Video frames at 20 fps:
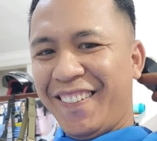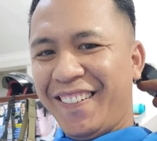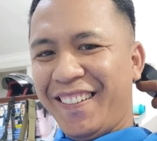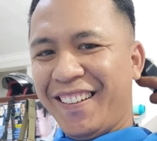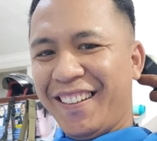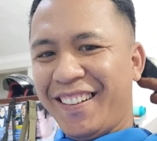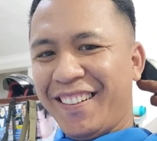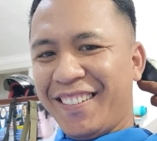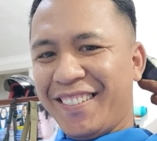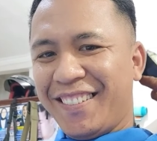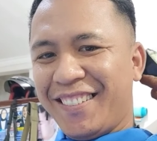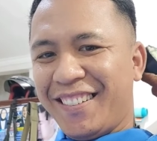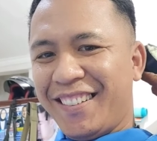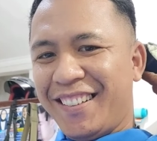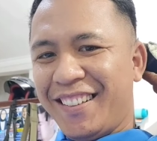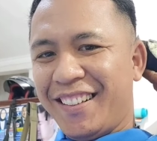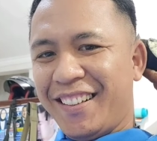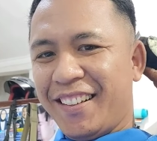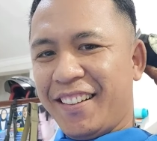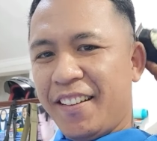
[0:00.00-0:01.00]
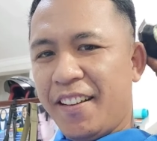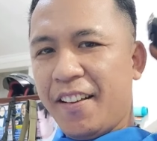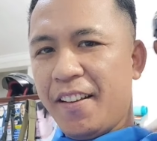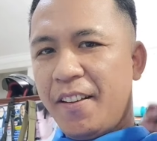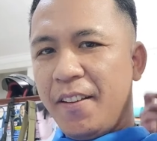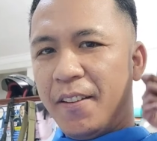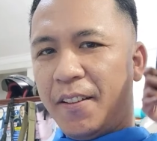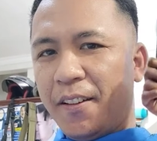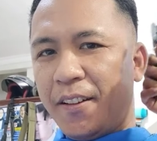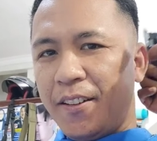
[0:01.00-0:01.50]
iya senang
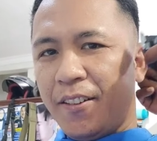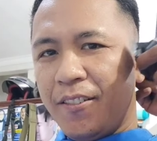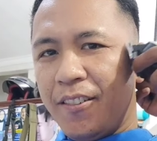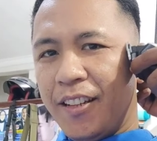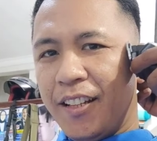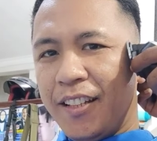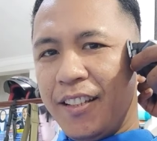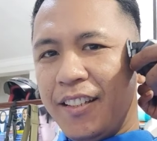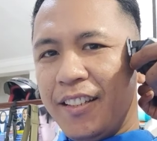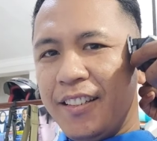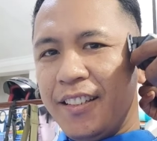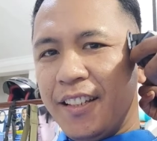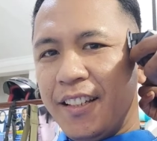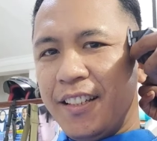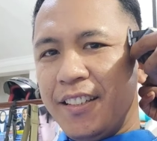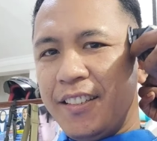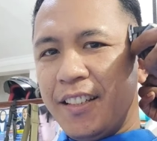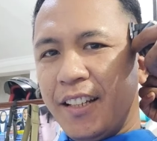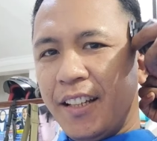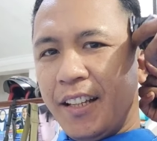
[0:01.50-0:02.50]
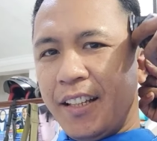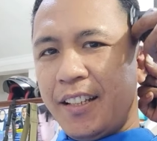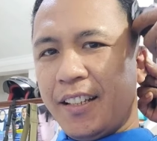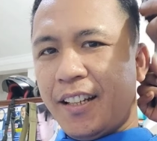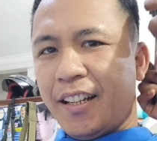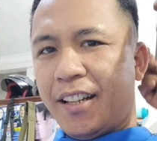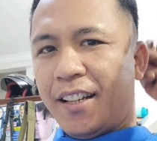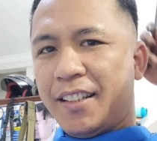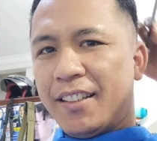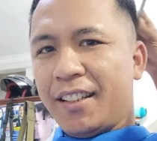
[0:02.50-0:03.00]
ya kalau nanti jadi jelek
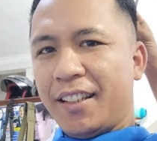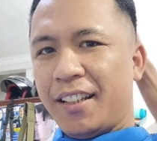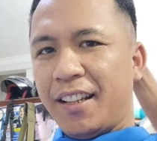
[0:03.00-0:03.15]
nggak datang